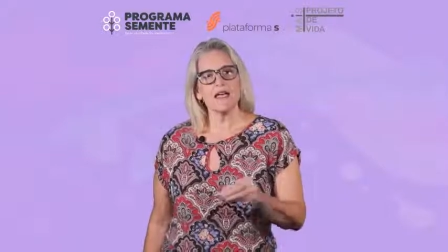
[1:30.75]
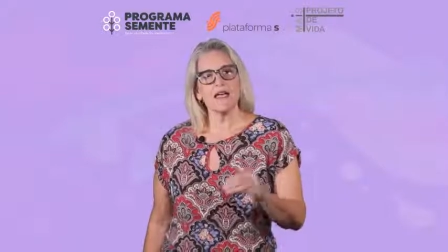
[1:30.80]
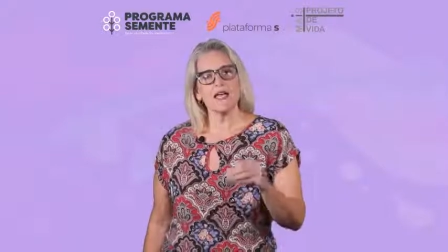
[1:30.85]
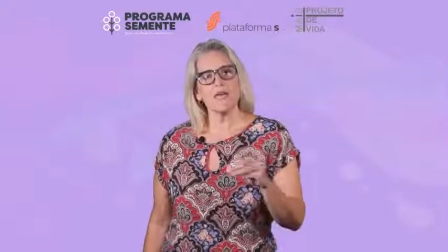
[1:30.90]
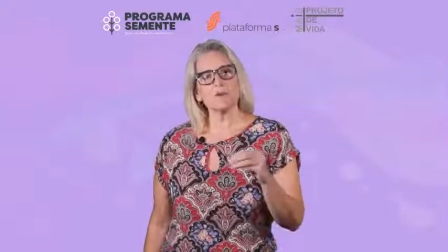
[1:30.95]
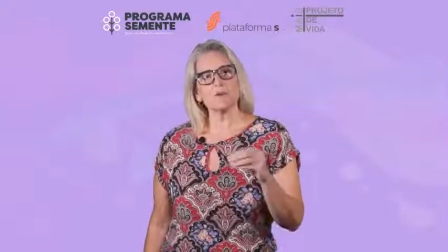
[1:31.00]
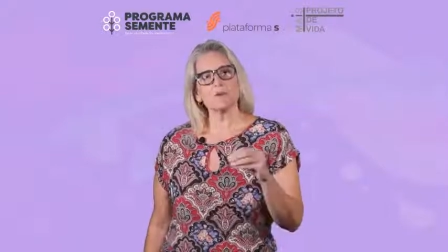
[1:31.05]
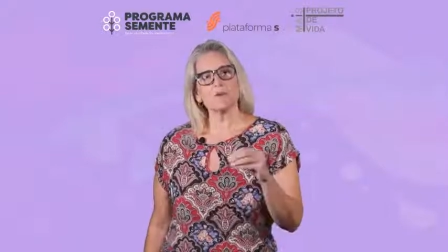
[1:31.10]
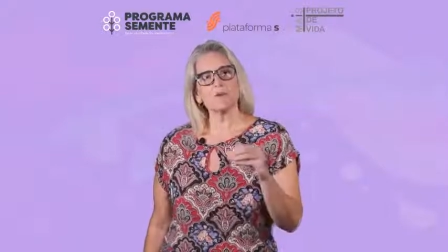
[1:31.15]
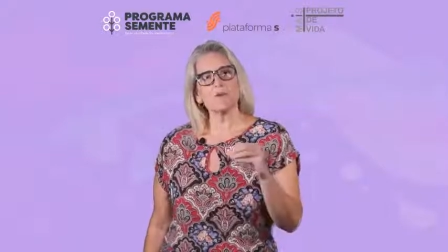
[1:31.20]

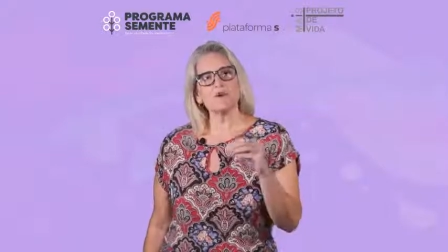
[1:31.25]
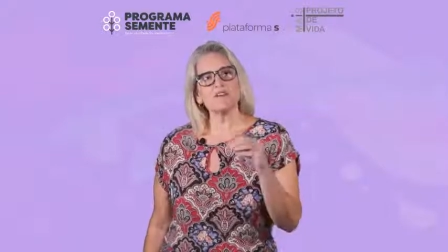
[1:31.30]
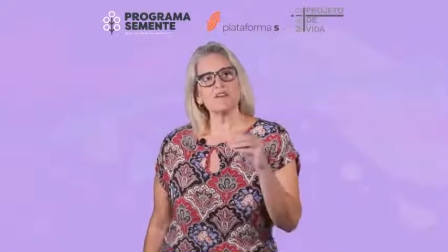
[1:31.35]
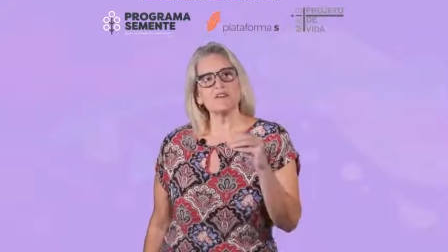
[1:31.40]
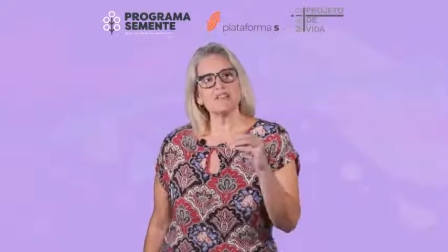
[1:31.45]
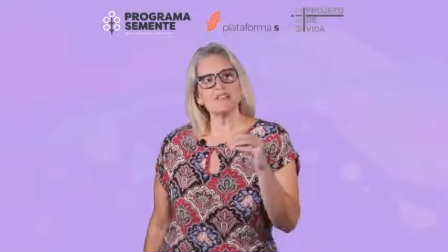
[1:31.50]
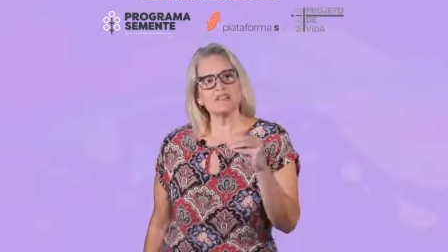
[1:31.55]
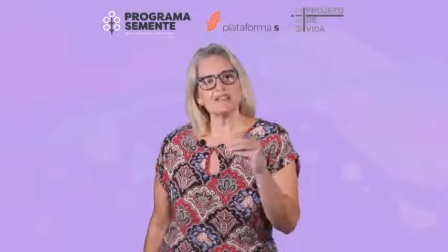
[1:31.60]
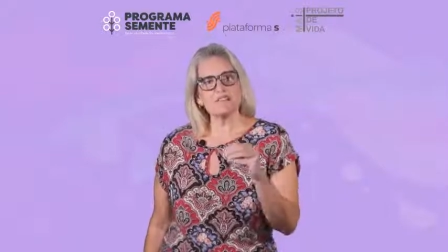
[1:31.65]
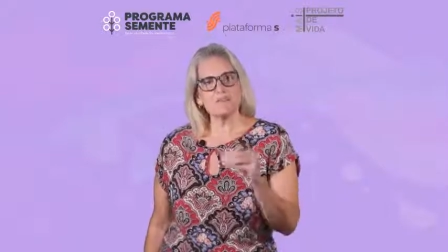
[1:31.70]
é
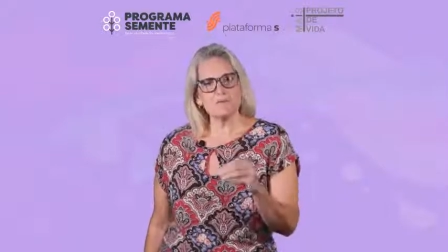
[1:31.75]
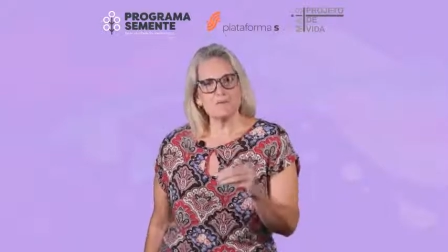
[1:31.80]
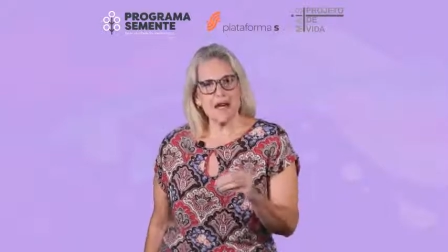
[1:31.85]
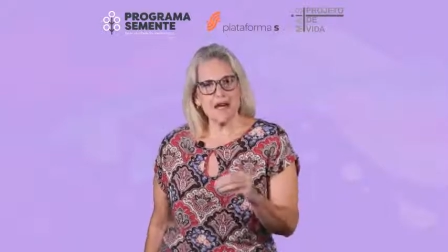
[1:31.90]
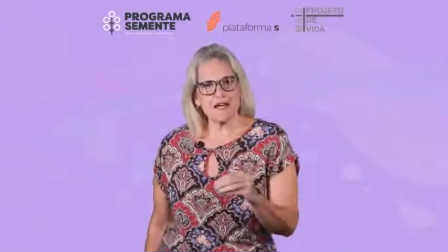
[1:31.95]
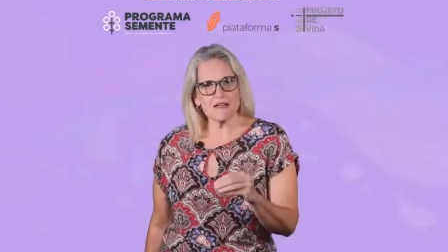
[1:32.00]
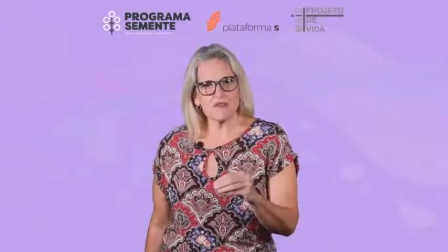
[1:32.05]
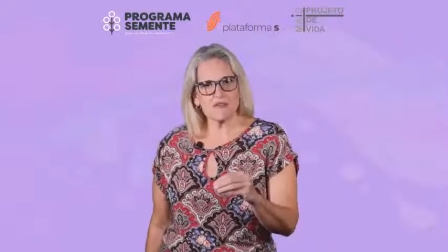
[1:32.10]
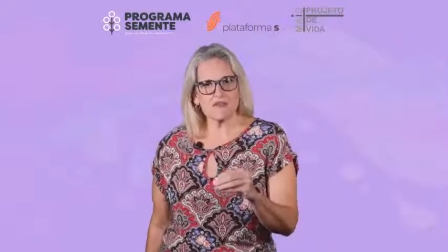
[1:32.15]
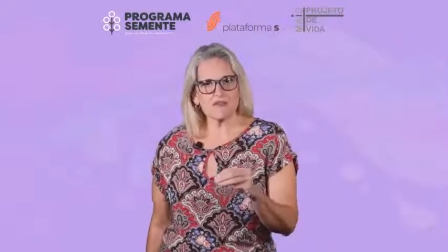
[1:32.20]
promover
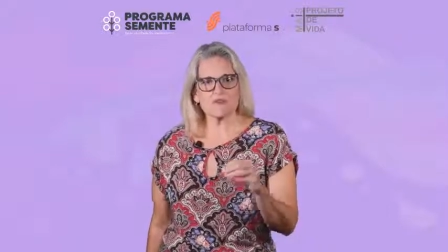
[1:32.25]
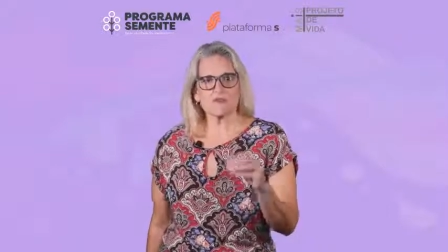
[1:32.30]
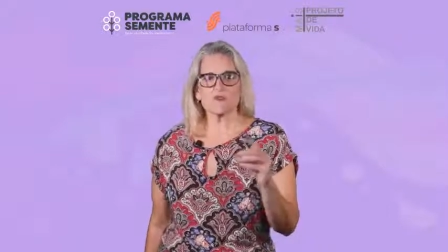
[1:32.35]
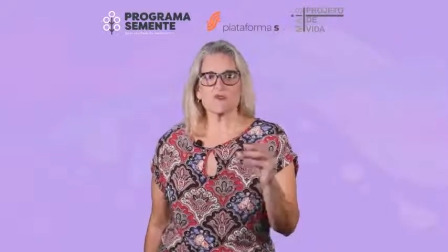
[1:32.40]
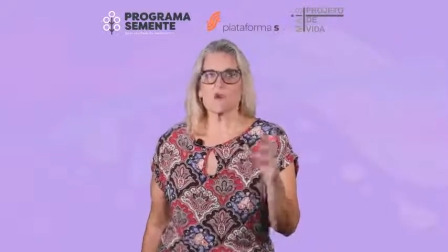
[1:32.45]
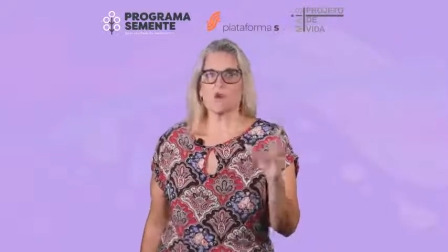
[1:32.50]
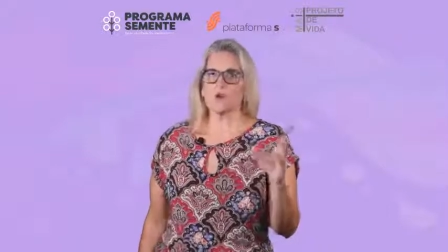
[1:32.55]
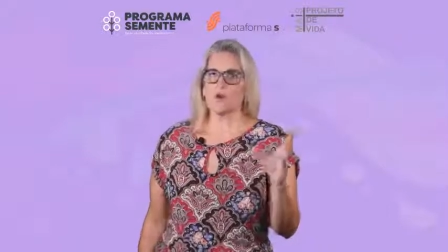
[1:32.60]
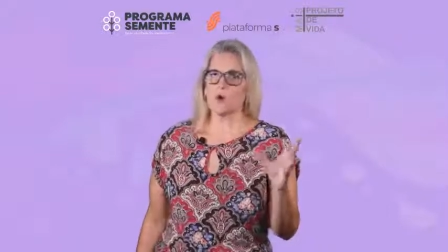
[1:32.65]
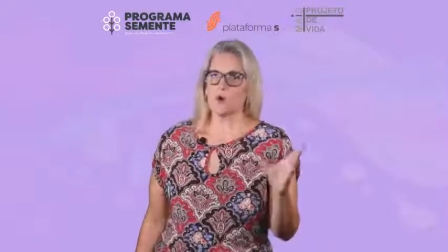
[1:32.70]

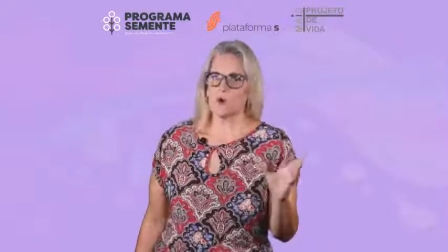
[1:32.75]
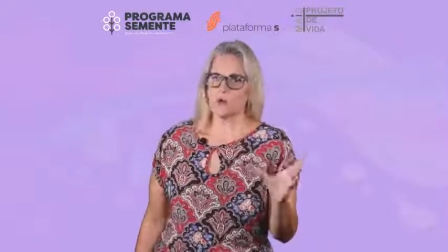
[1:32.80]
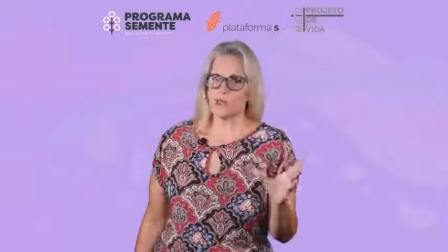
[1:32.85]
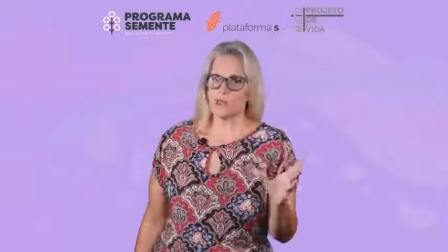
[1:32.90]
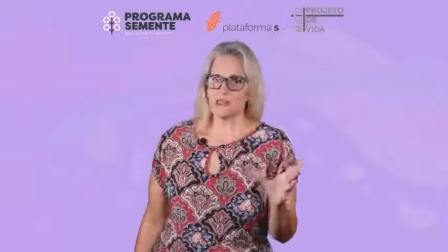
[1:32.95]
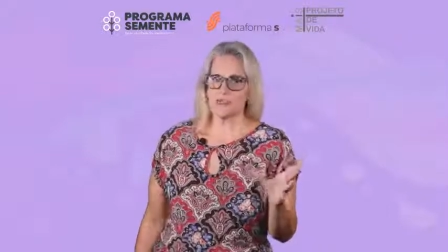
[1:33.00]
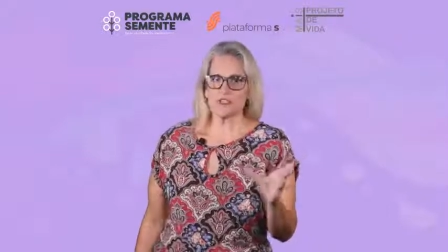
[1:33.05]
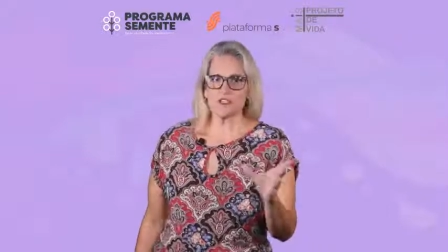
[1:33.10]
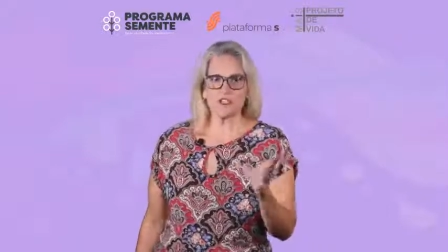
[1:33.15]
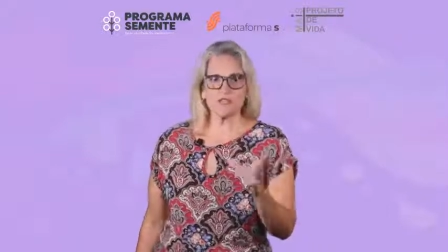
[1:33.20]
espaços
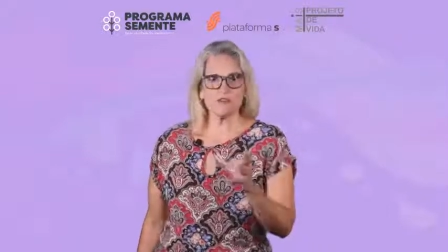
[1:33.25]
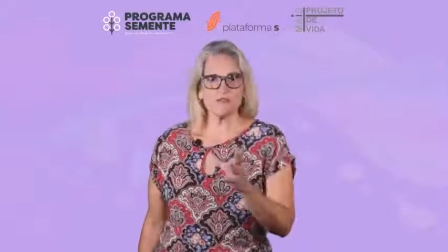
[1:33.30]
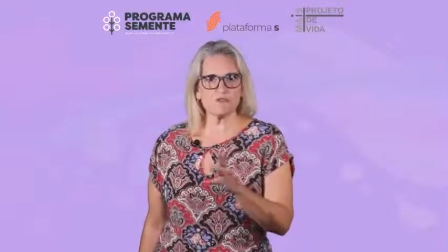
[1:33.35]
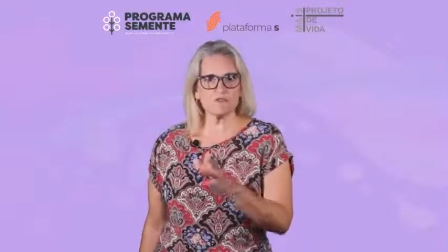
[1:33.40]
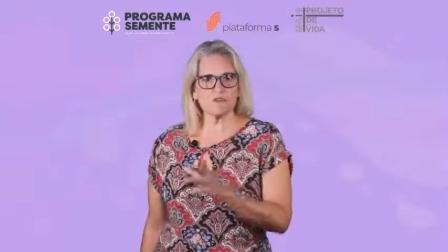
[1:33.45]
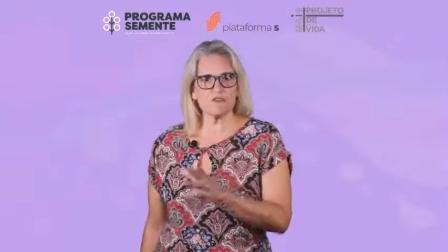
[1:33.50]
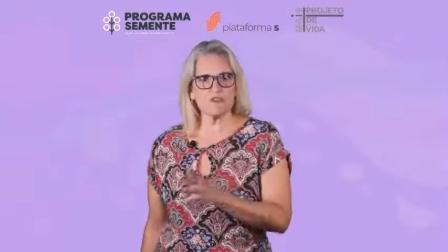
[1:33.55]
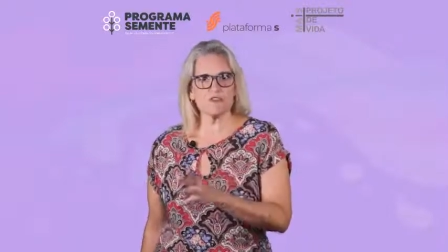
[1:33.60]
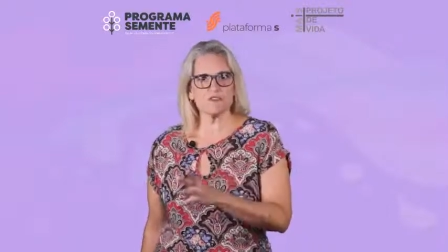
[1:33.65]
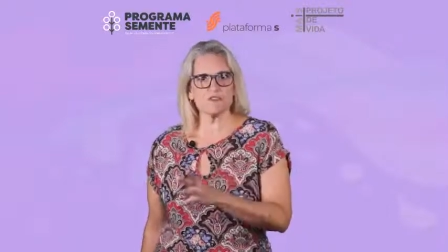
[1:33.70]

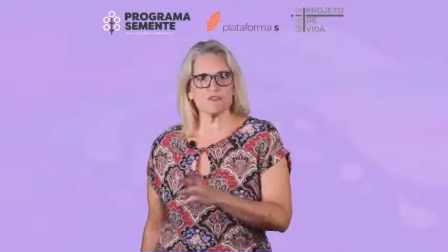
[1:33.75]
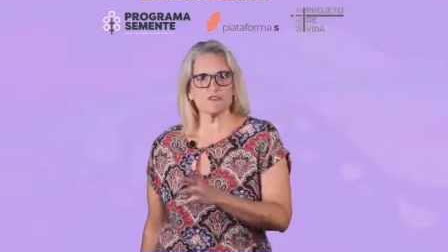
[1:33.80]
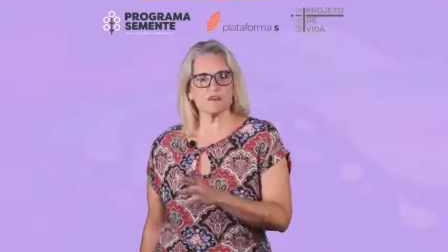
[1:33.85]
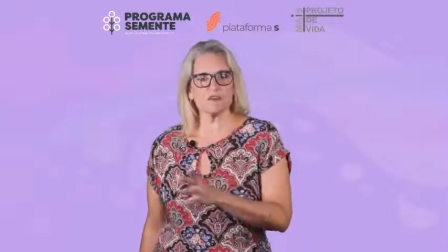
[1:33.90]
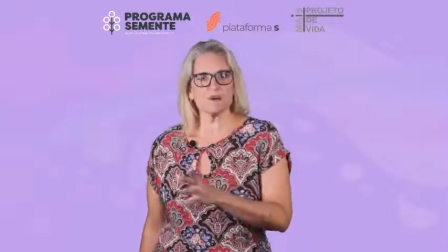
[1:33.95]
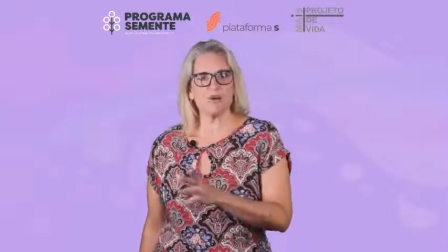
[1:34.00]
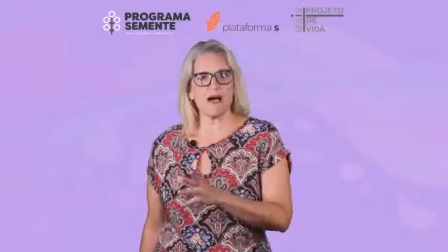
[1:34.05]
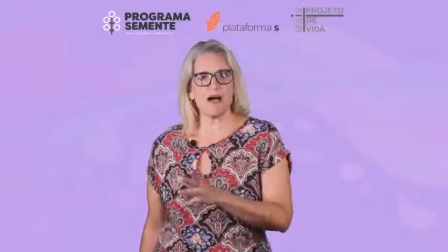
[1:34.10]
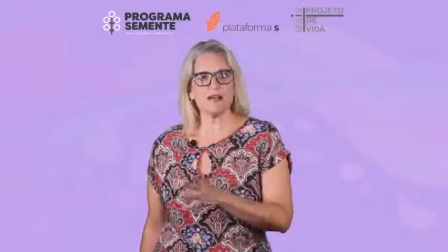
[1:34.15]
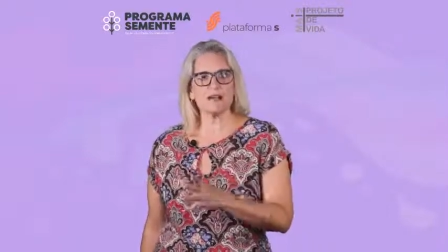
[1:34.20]
coletivos e
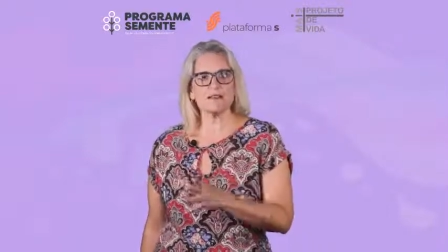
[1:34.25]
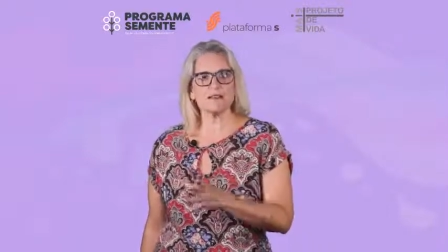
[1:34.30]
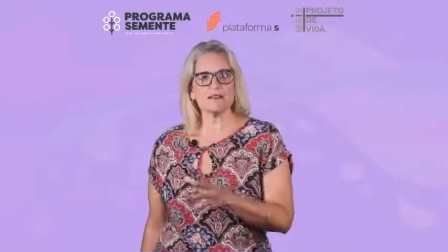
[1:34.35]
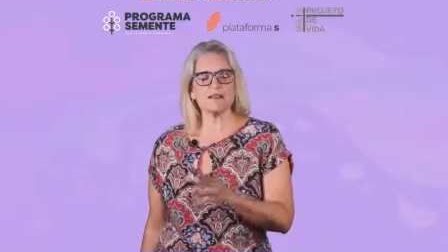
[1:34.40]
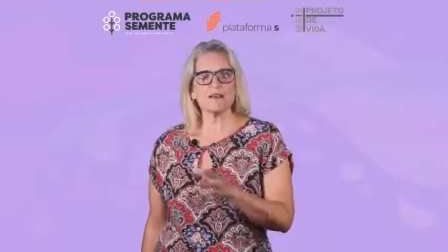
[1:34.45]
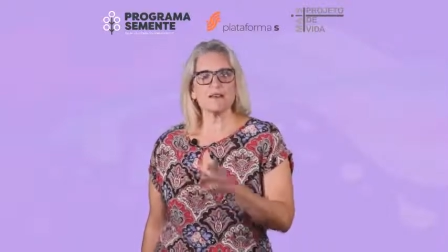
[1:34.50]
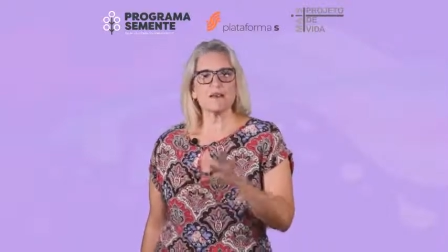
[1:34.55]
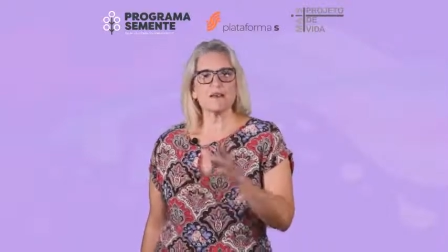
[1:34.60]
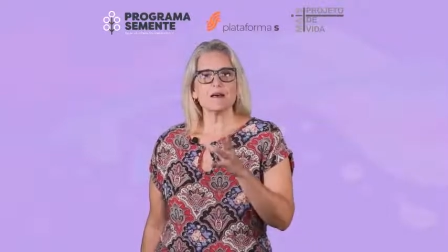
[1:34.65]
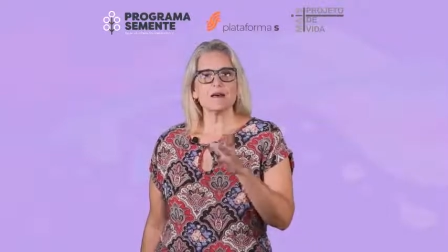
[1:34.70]
individuais